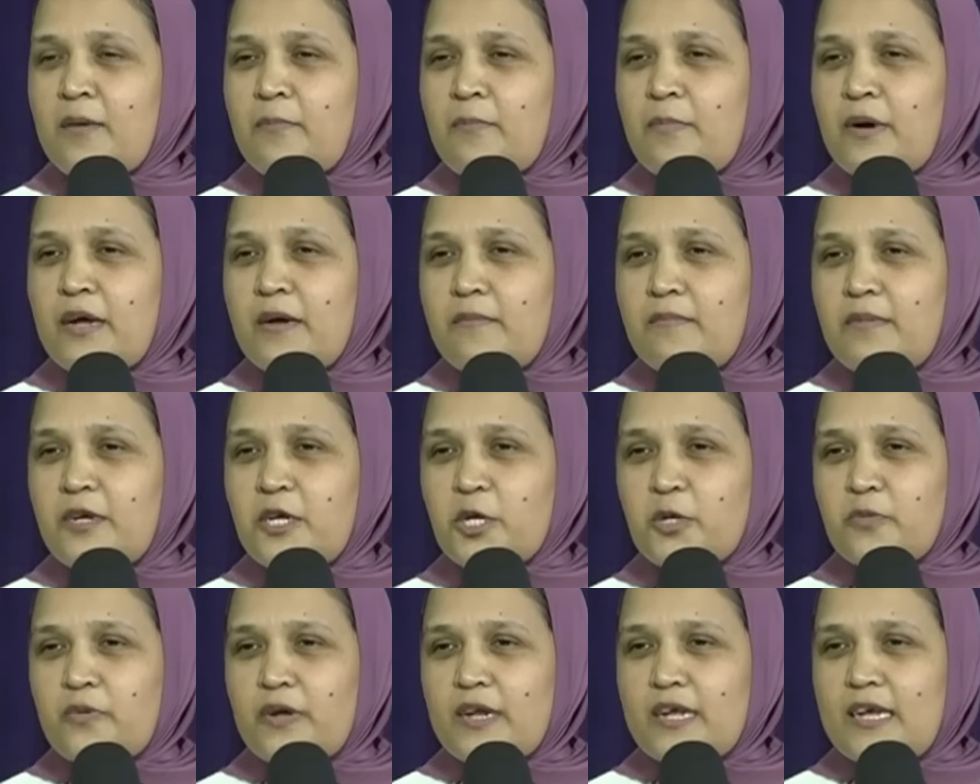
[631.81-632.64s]

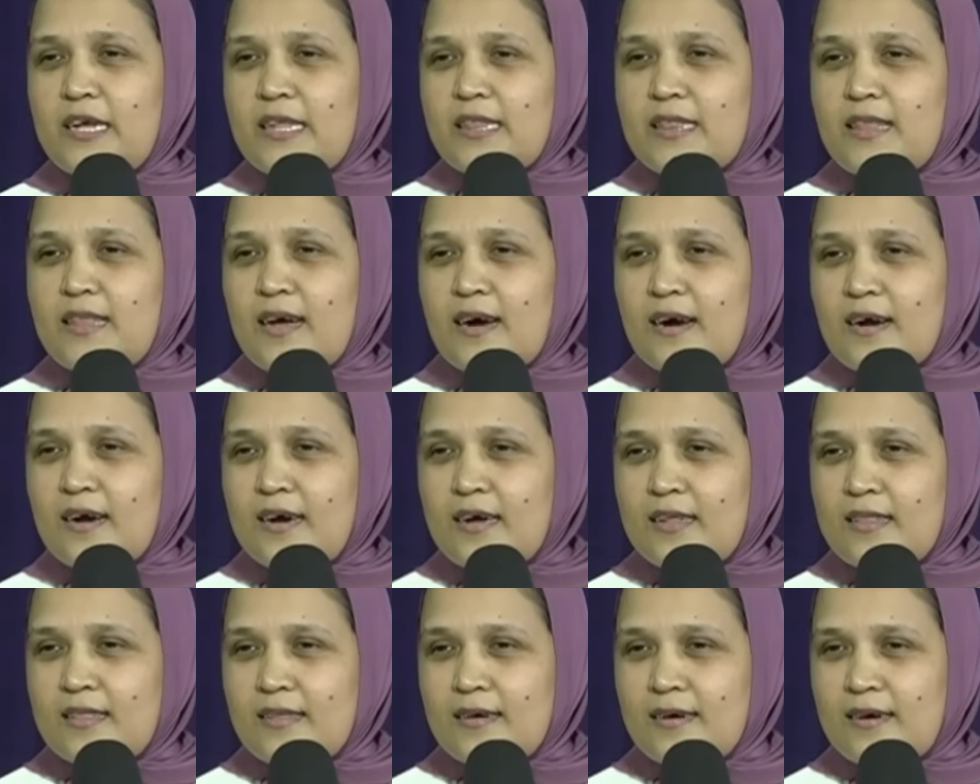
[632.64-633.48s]
परमेश्वर की
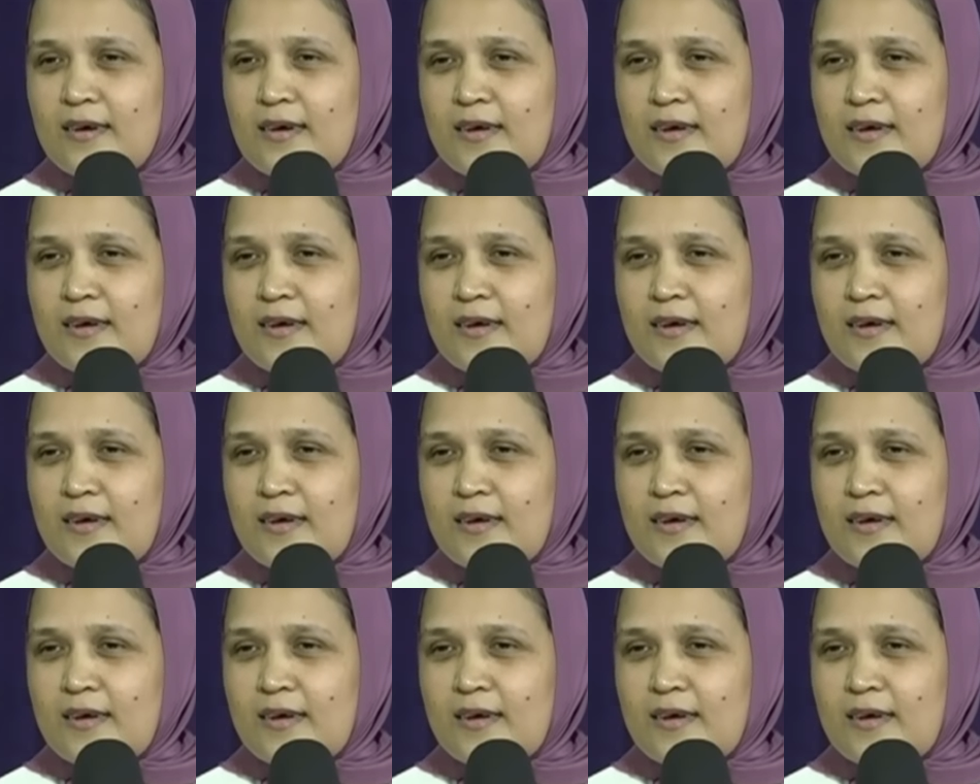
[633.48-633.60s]
ताकत